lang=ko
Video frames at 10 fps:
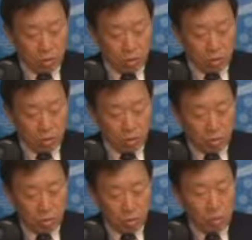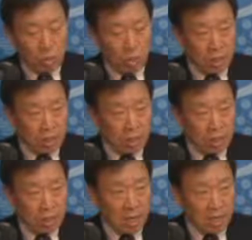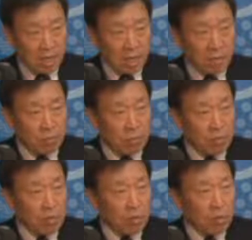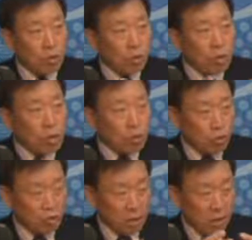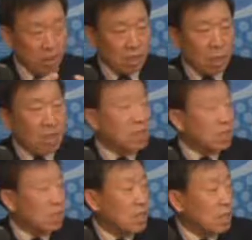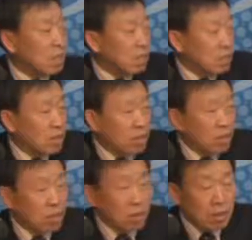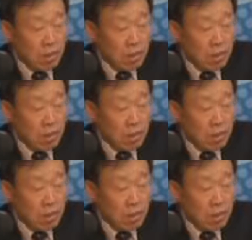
그 도시의 역량을 가진 사람들이 서로 모일 수 있는 에너지가 생기는 것인데요.